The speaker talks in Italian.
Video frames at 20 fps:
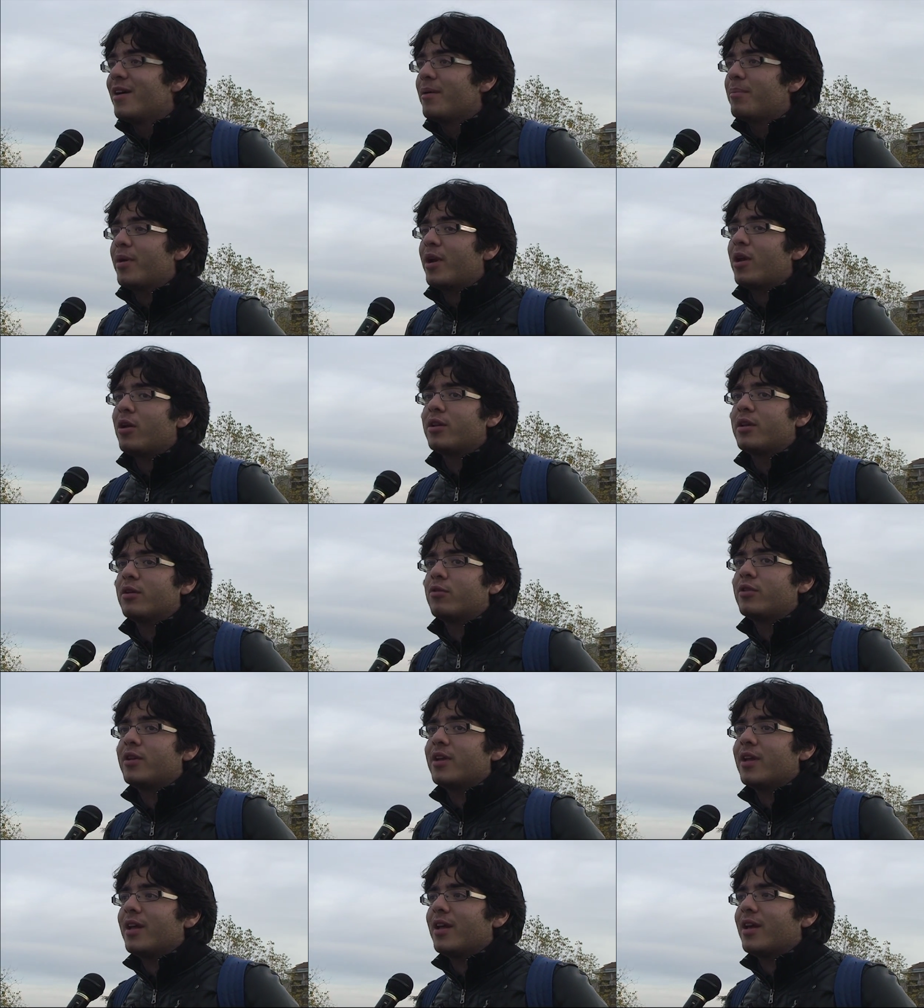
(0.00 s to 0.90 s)
però devo
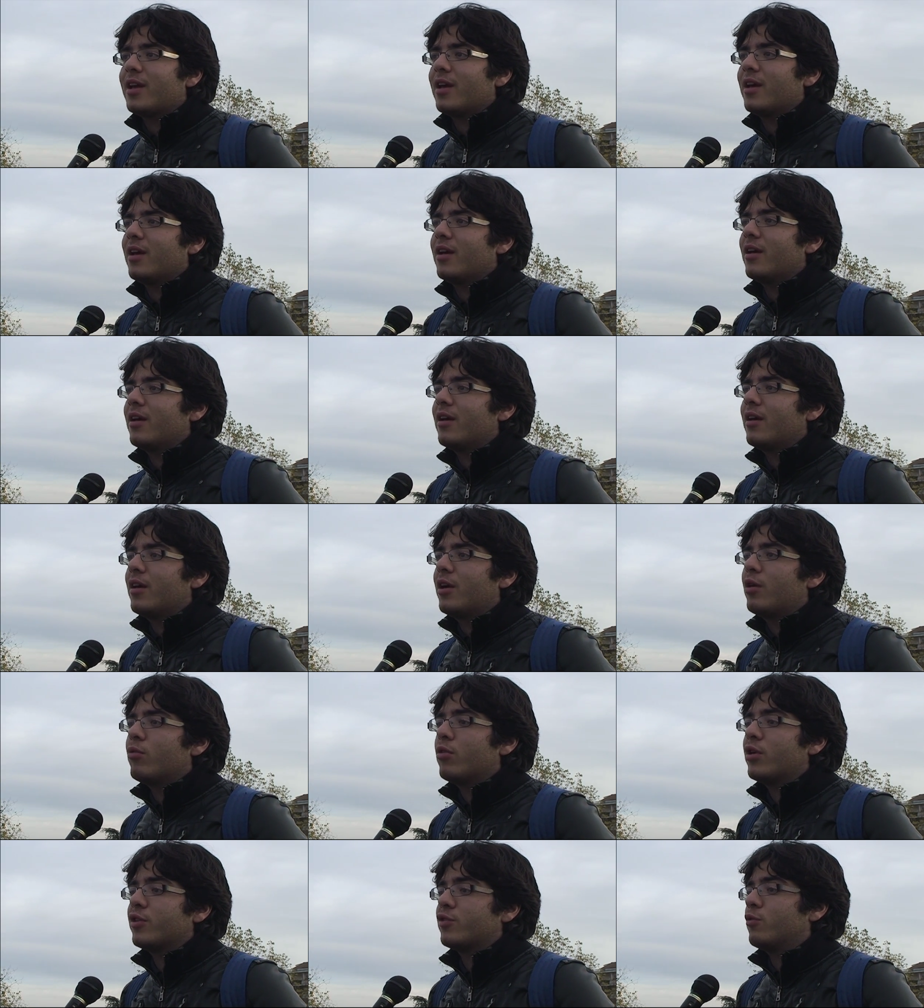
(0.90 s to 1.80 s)
dire che
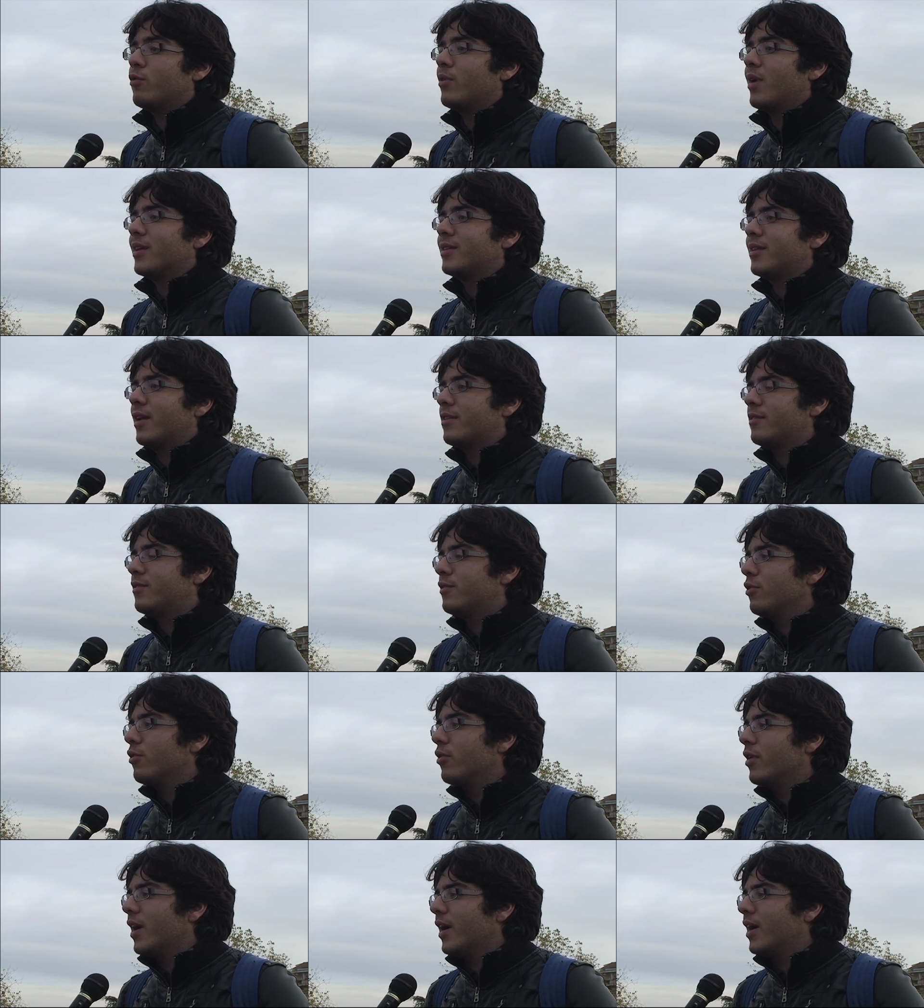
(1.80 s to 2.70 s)
comunque sono
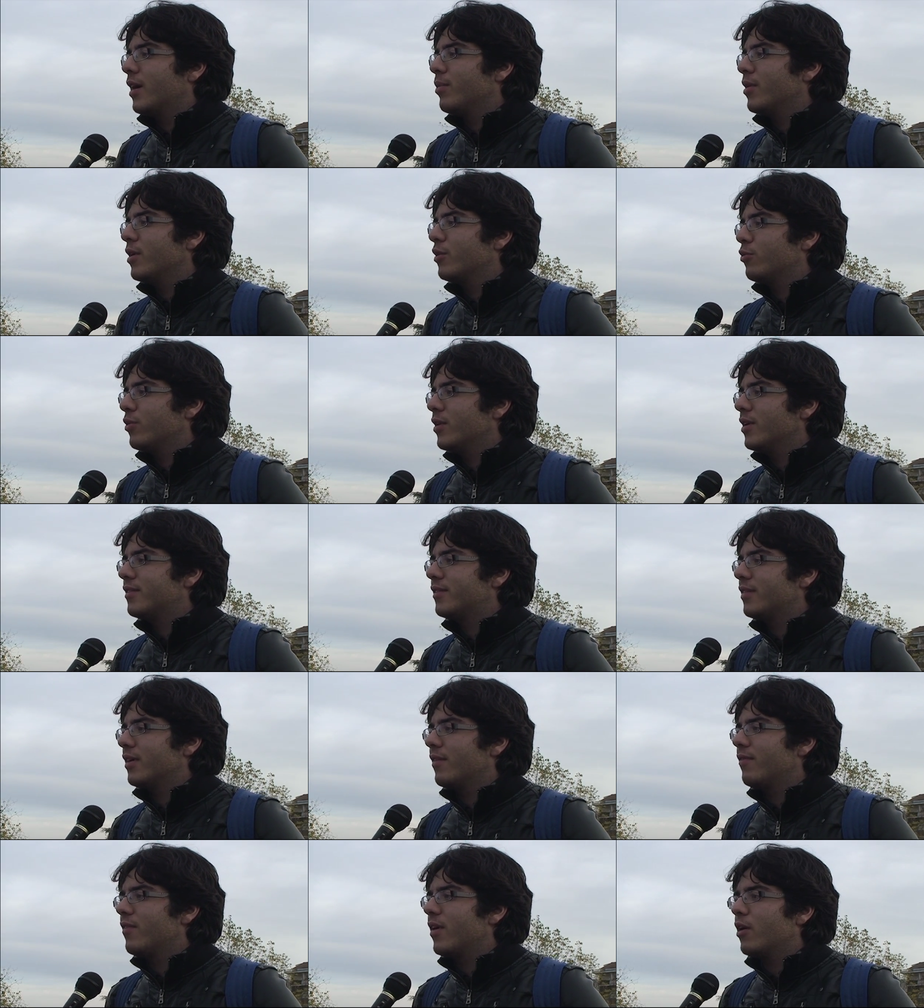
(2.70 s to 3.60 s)
un'attrazione anche per i
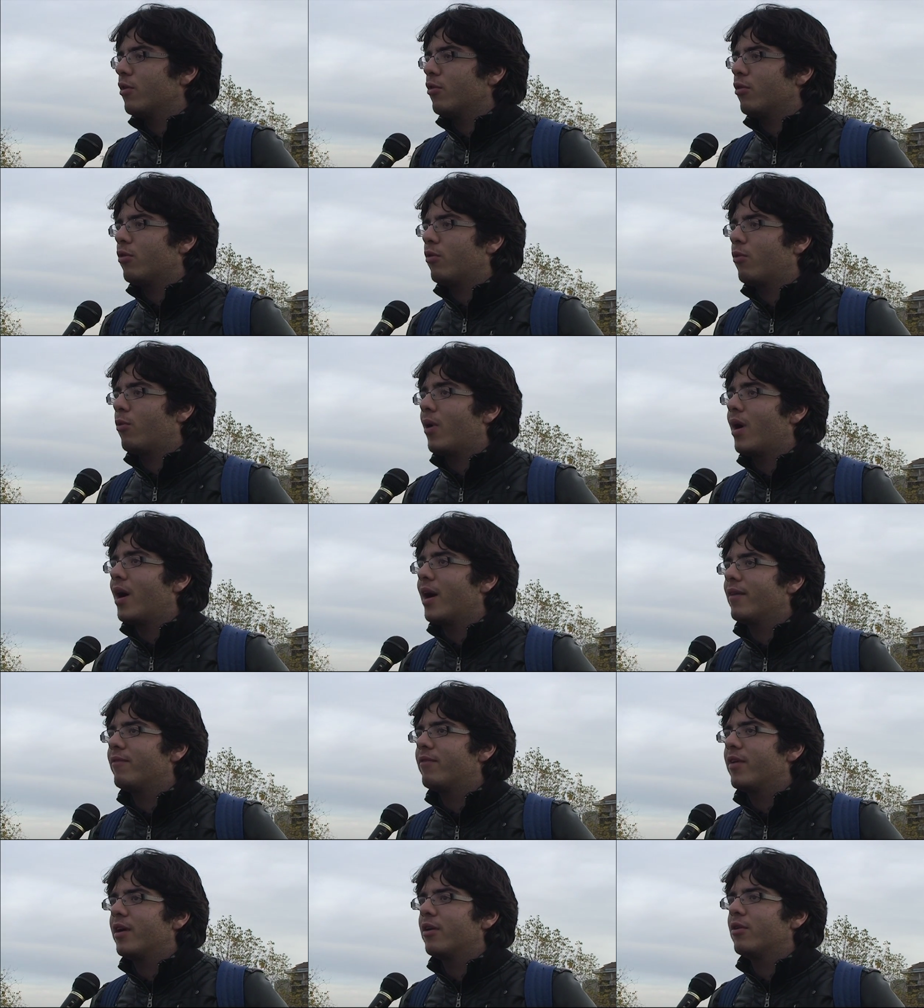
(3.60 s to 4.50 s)
turisti che vengono qua
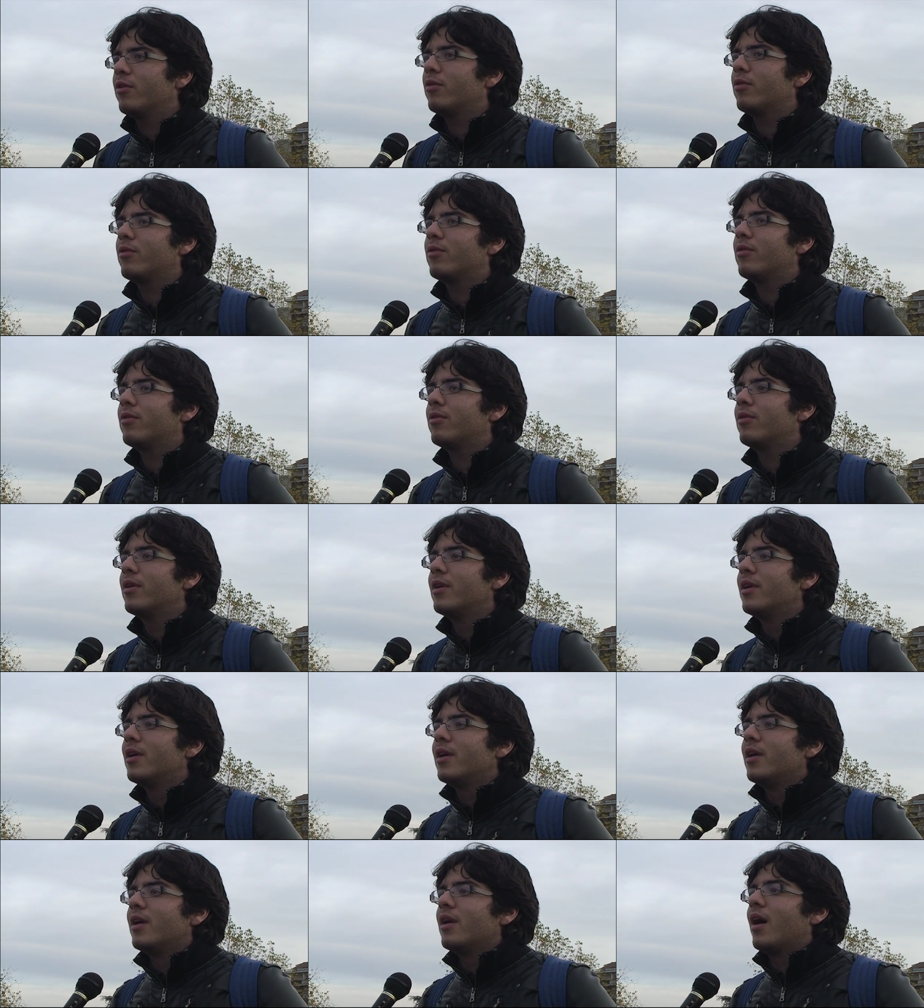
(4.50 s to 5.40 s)
e vengono
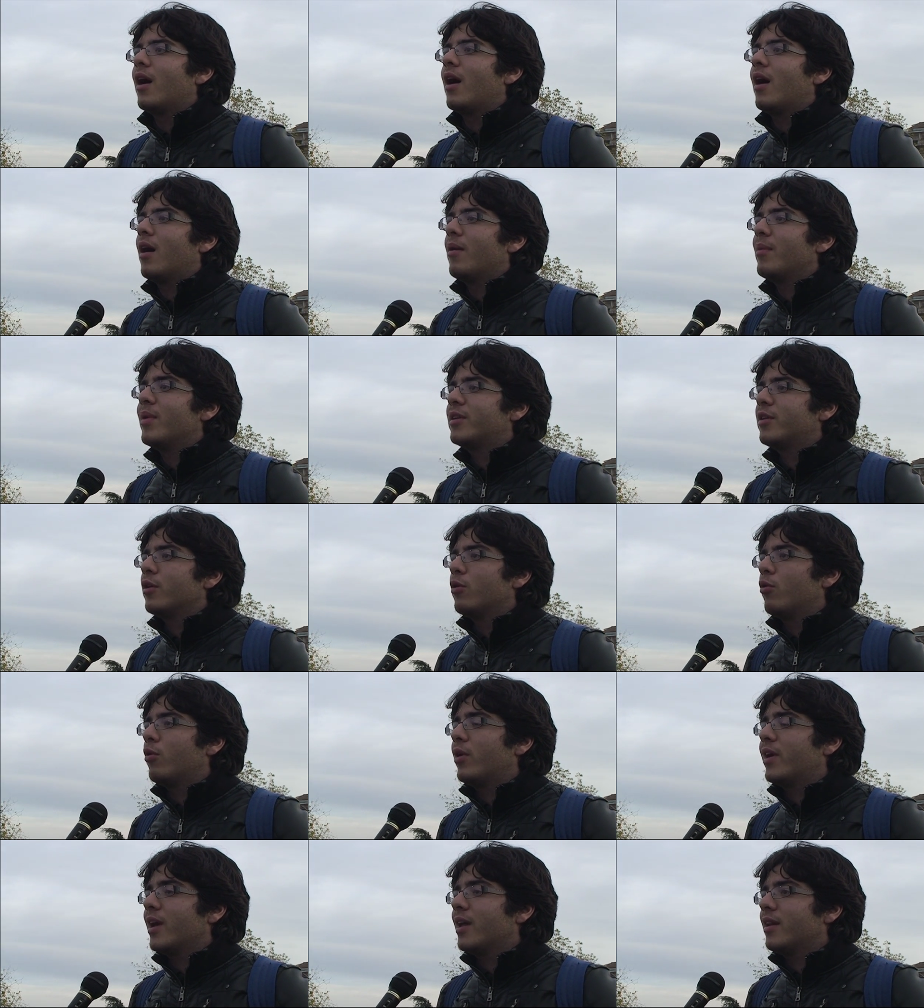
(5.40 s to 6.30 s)
a mettere i
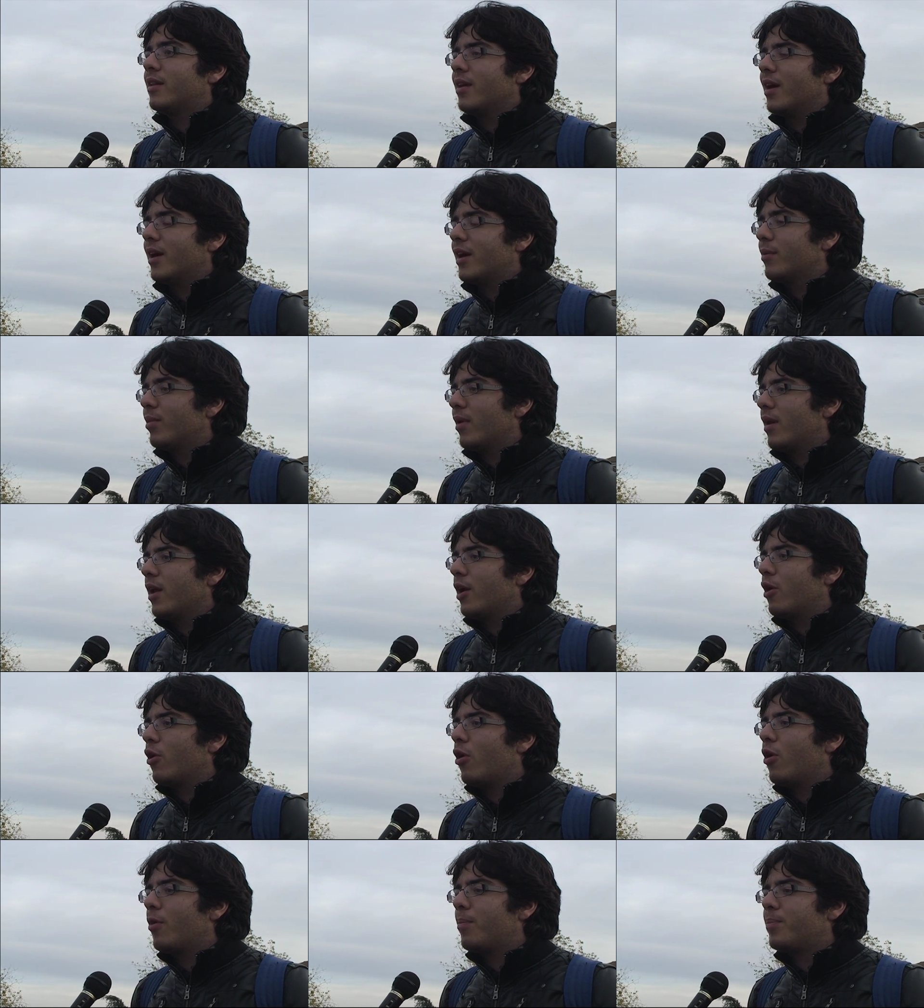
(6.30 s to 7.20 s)
lucchetti anche per le
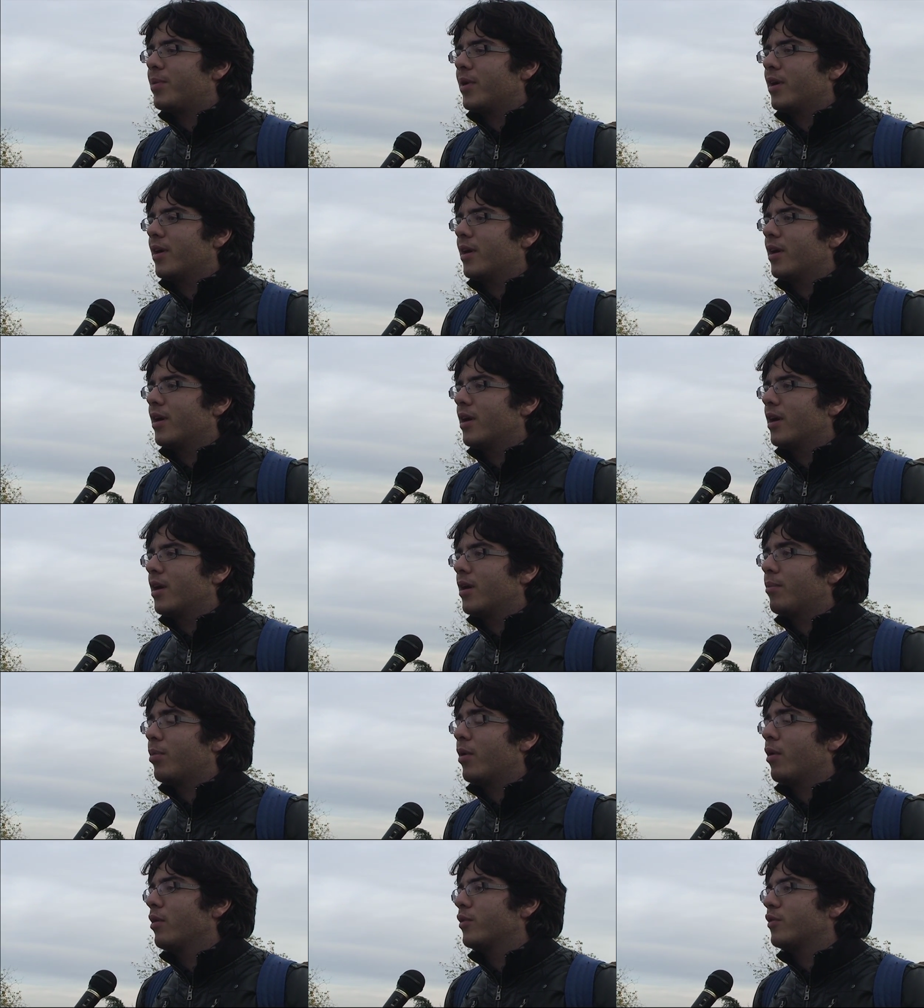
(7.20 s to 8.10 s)
coppie,
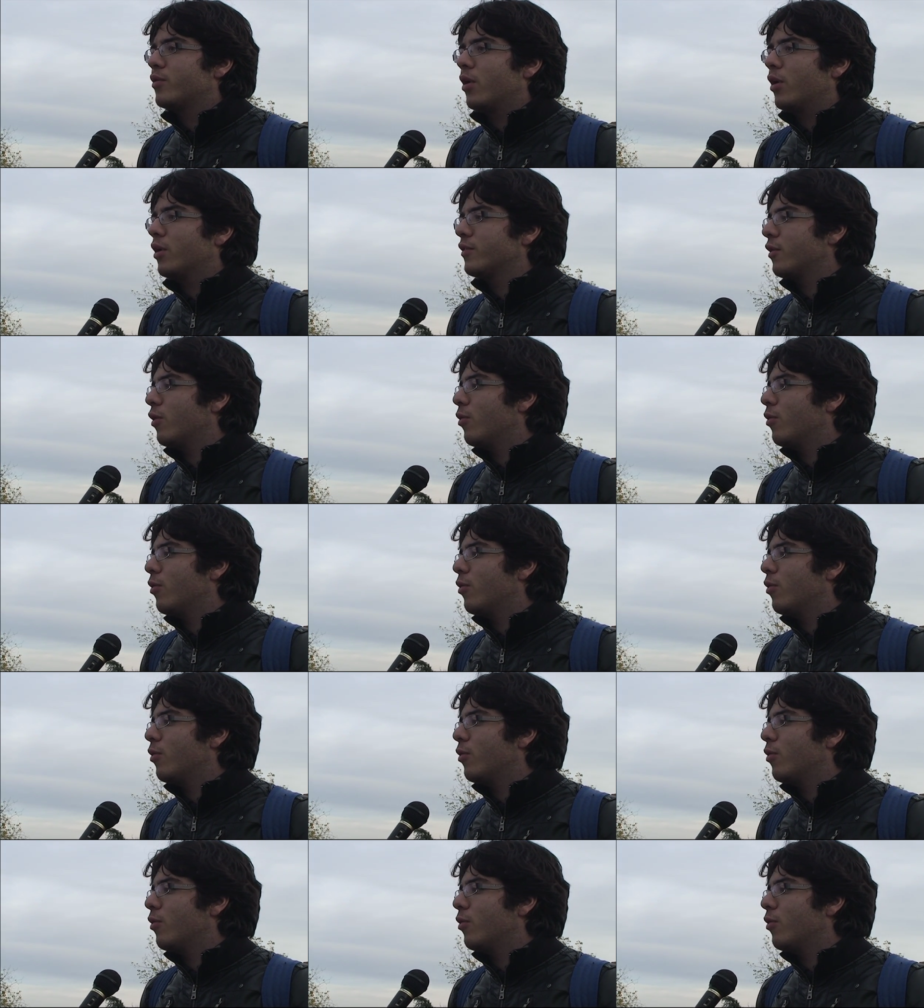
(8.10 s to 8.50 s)
poi è una cosa